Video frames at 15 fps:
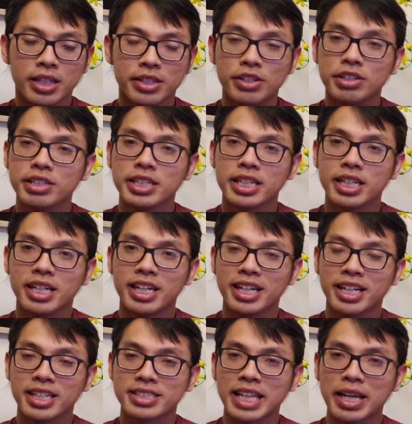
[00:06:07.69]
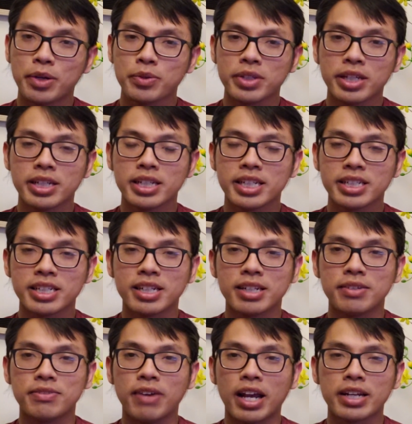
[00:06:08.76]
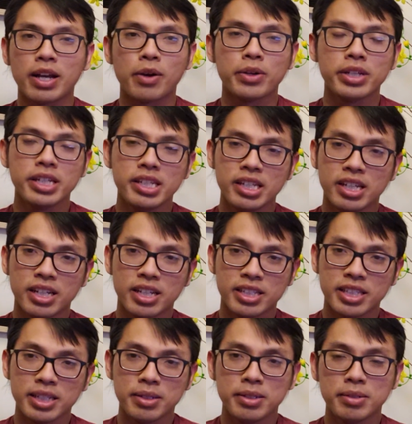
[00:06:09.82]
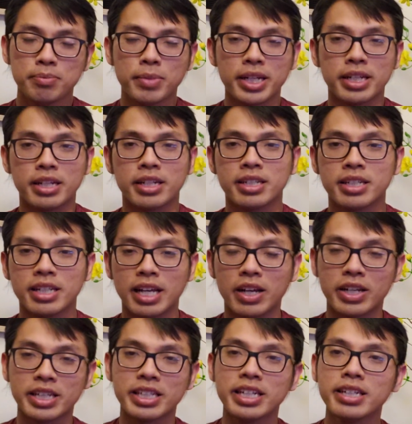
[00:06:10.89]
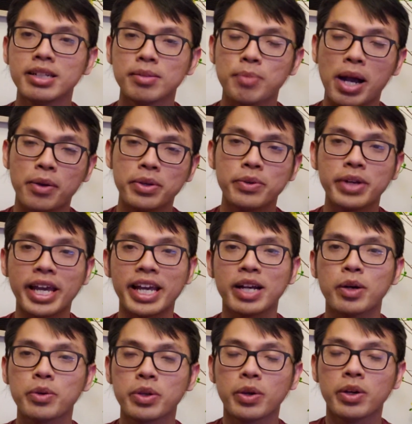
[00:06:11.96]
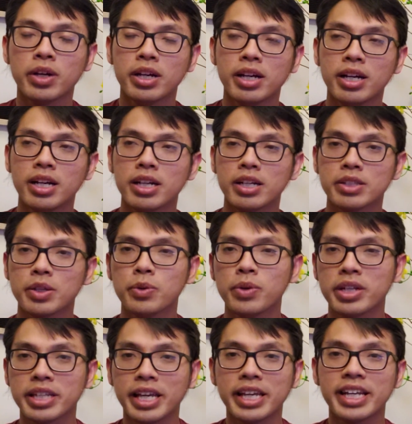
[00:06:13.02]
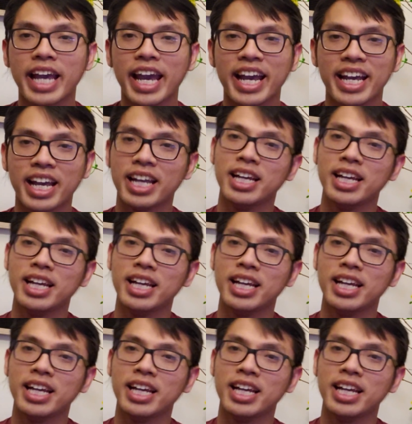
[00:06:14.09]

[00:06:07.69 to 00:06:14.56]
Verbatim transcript: chửi uh, xéo những cái người phản đối uh, như mình hoặc là những bao nhiêu ngàn cô chữa uh, chú anh chị khác